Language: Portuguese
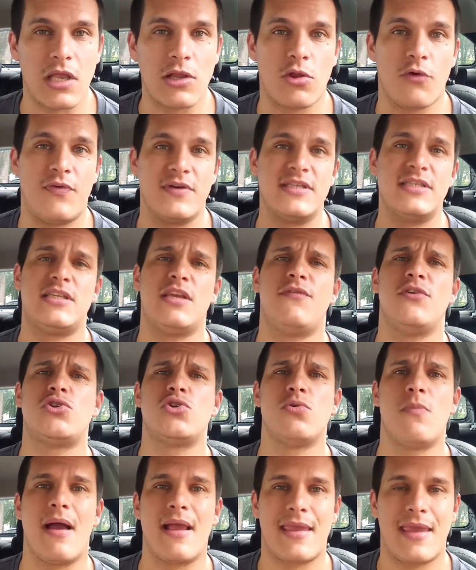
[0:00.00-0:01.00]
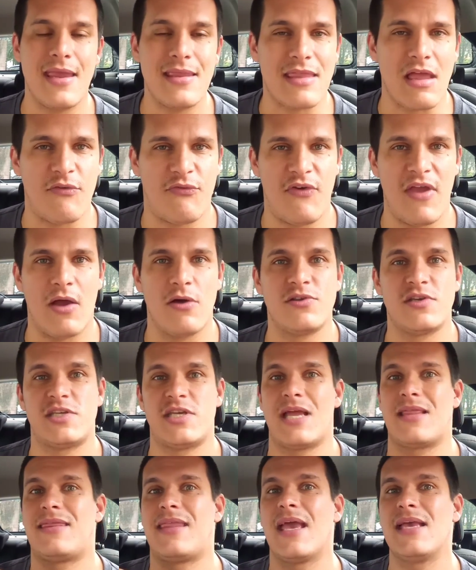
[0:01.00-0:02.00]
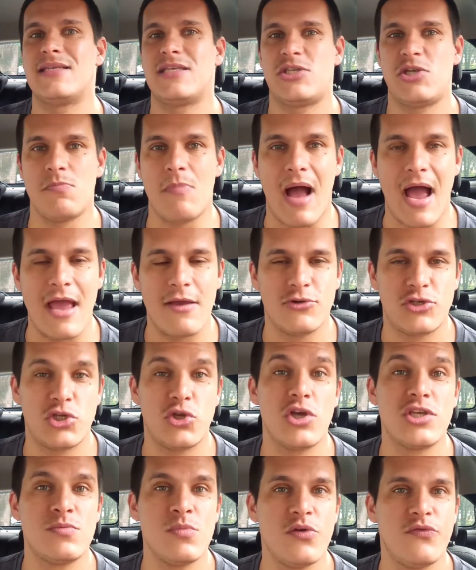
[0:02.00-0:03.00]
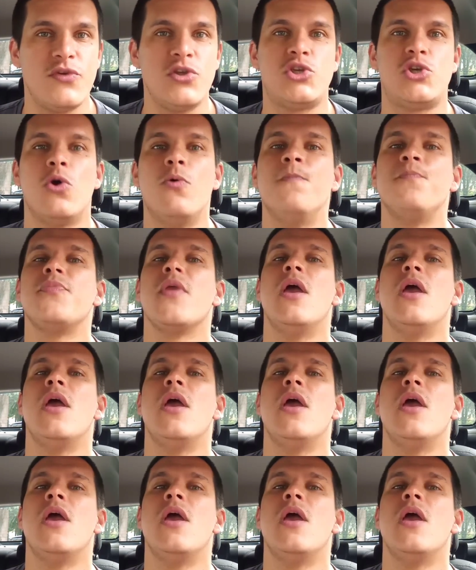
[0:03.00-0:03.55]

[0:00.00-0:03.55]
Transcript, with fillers: estou fazendo esse vídeo numa quinta-feira, hoje é dia 13 de maio de 2021.